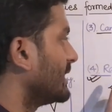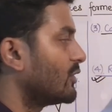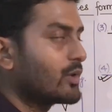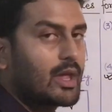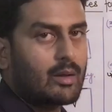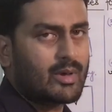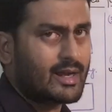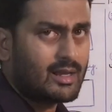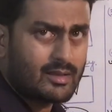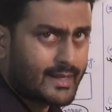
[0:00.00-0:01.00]
ये हो गया
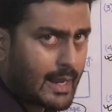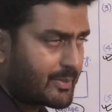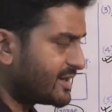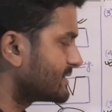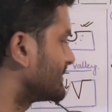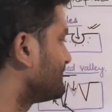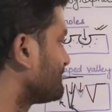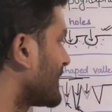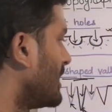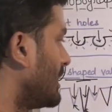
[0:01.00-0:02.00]
हमारा रैपिड्स
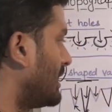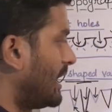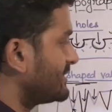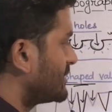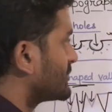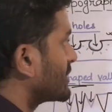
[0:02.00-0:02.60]
लास्ट